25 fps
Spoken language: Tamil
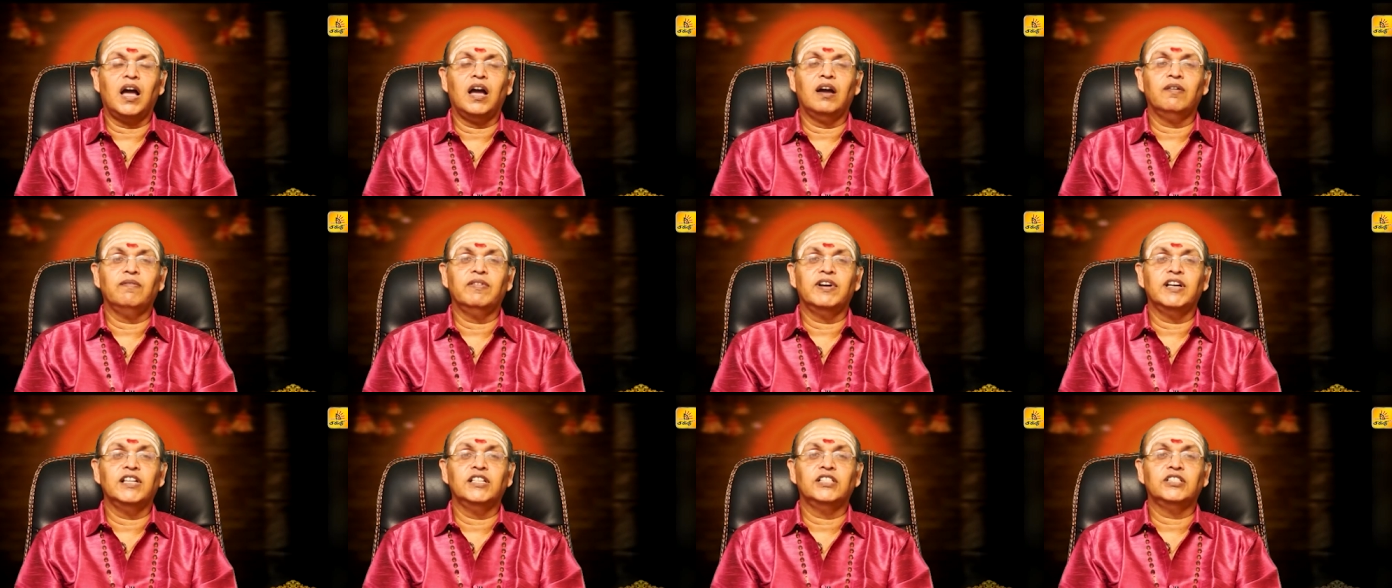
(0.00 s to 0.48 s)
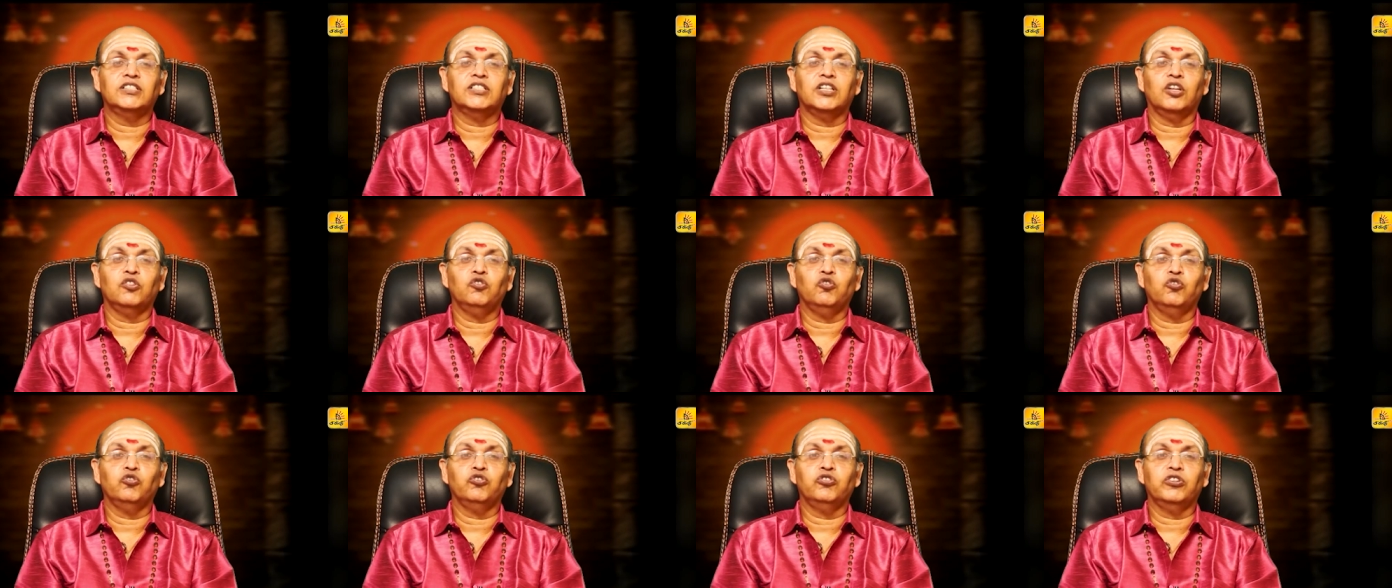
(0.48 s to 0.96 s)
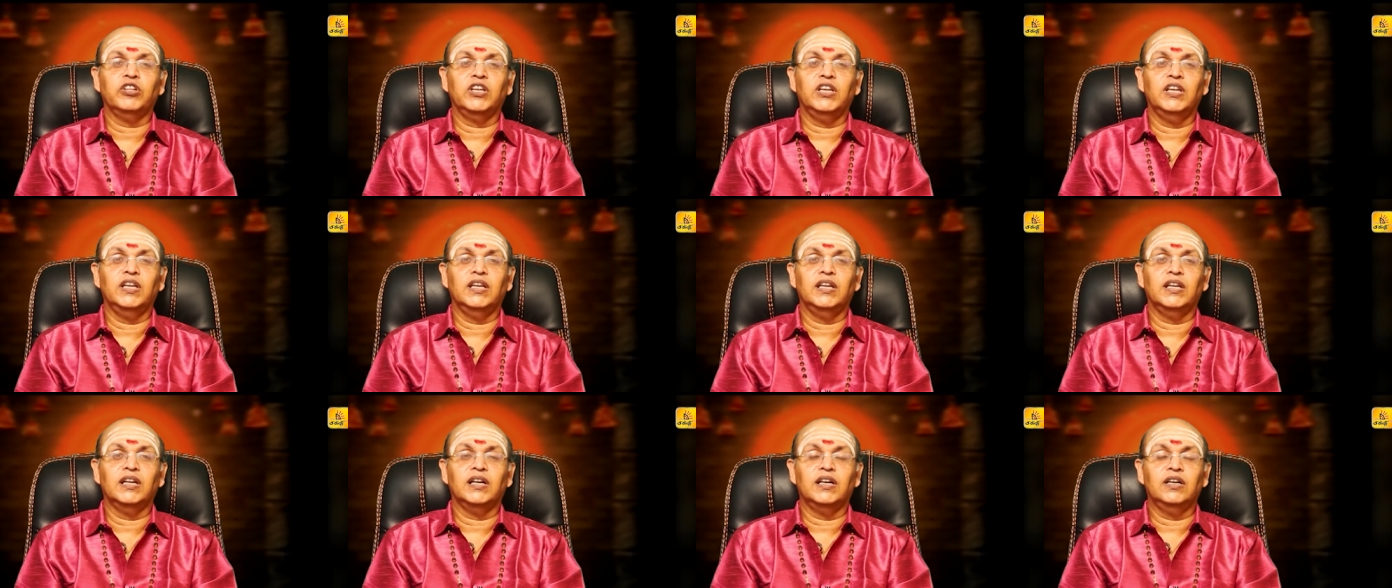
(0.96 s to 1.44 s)
ஆவணி
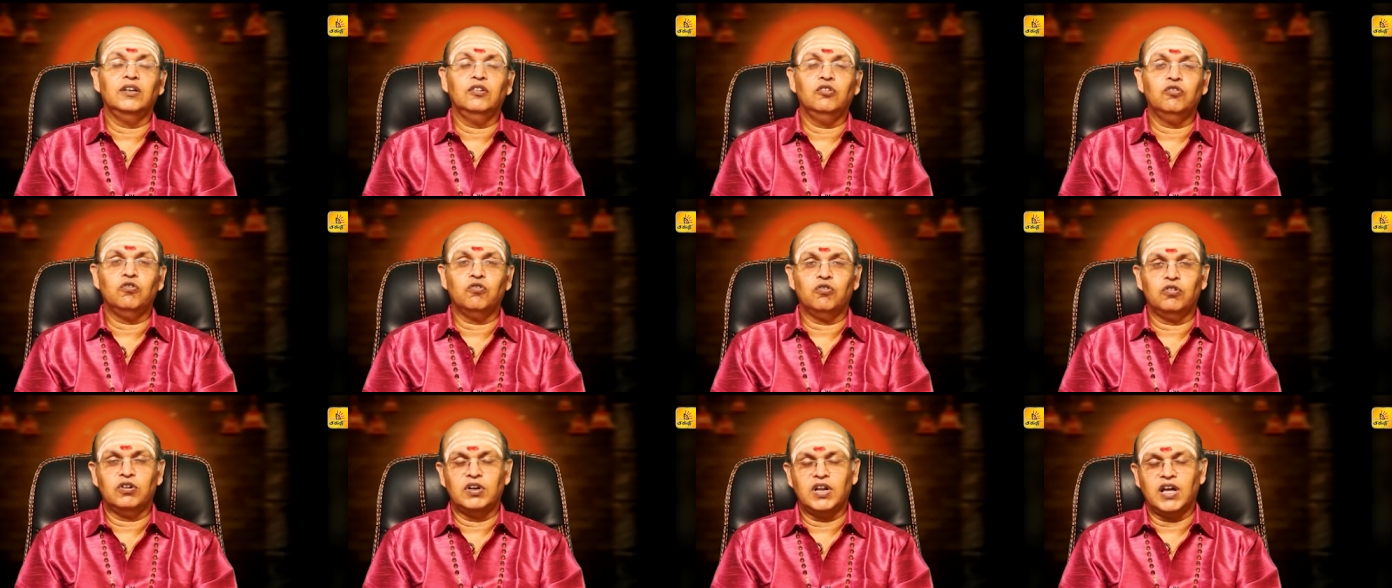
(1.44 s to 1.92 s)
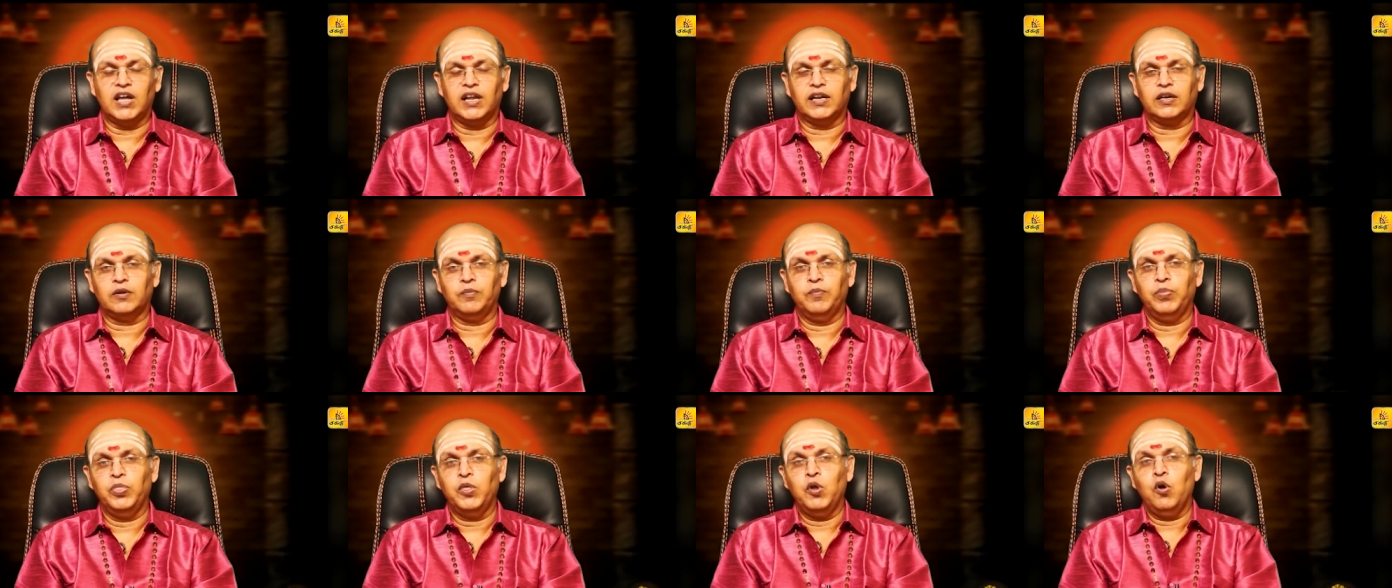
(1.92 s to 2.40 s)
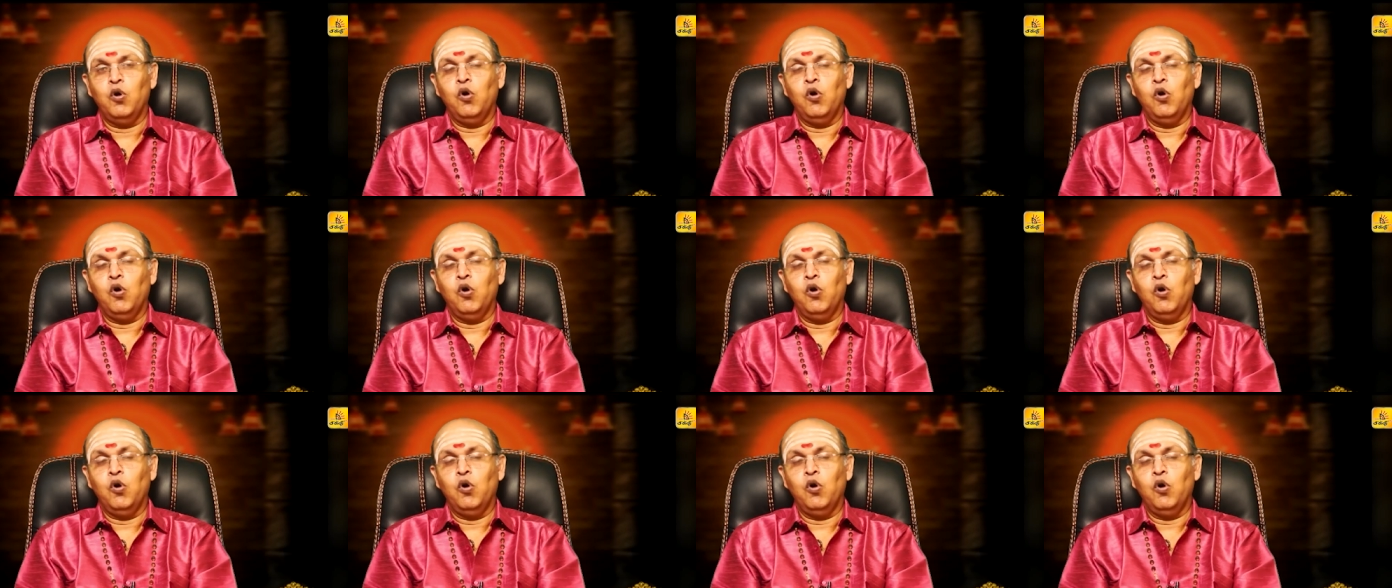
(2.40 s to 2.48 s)
சதுர்த்தி என்று கொண்டாடுறோம்